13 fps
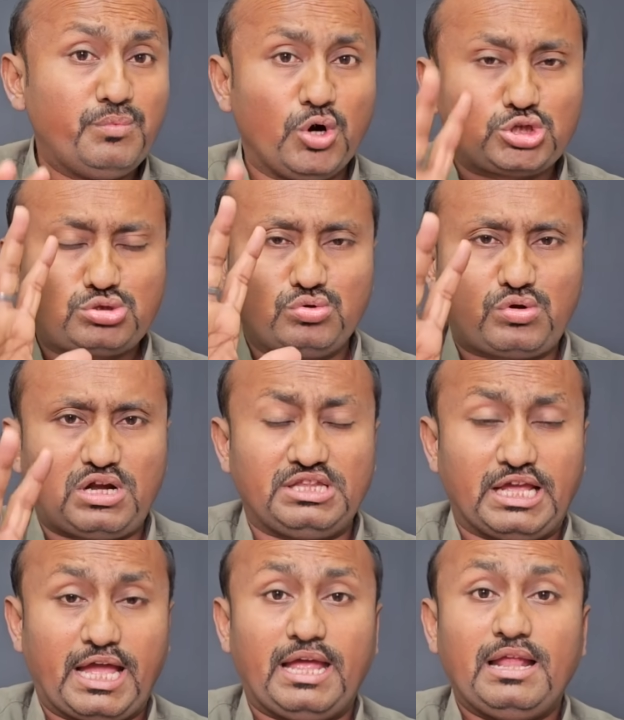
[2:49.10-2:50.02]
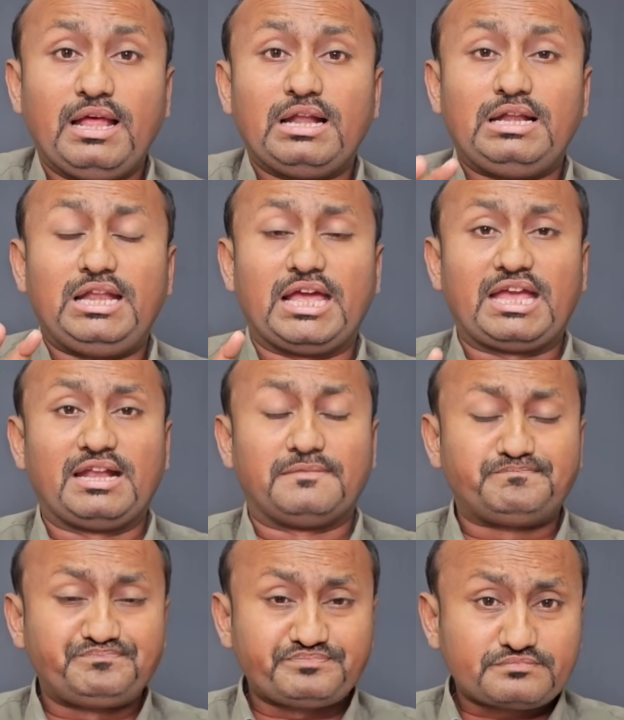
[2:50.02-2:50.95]
वो शुरू कर देंगे
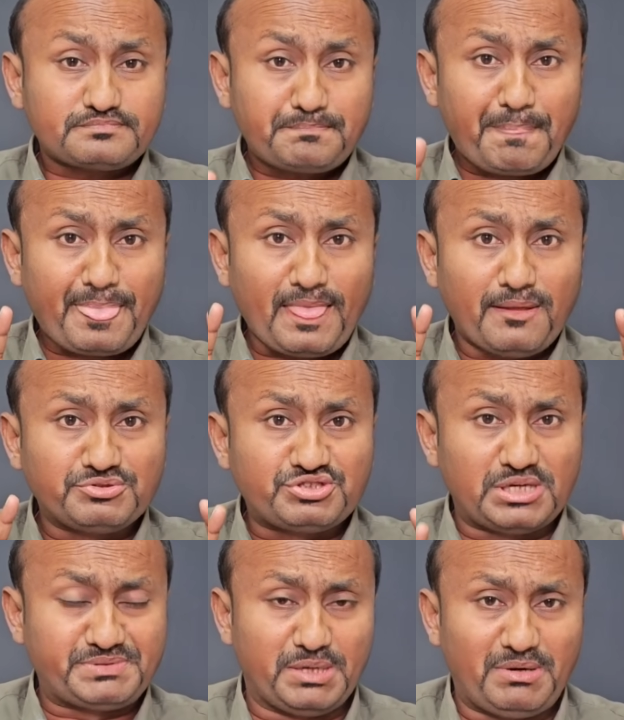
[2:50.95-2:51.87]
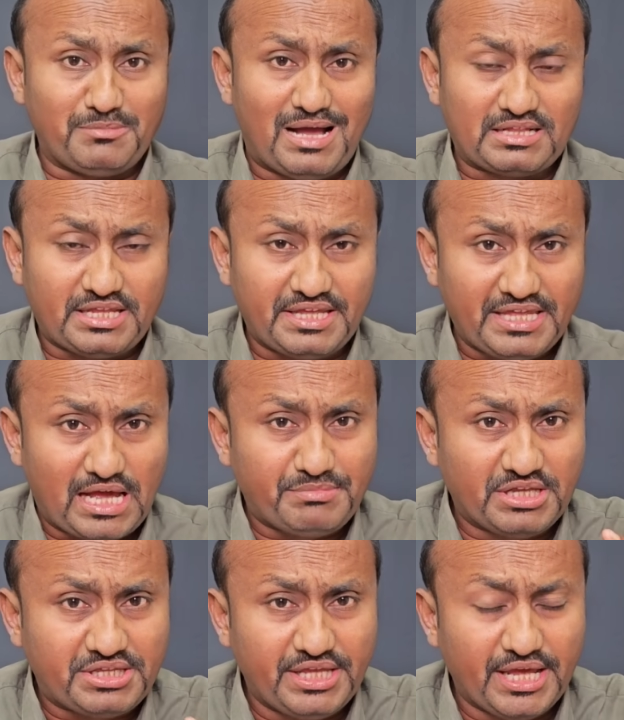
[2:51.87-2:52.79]
लेकिन सबसे बड़ी बात है कि आप
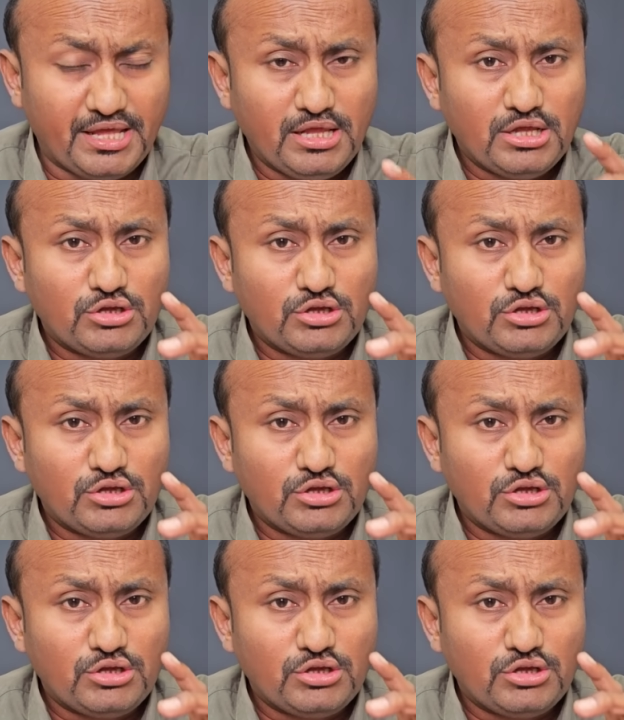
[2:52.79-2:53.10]
देखिए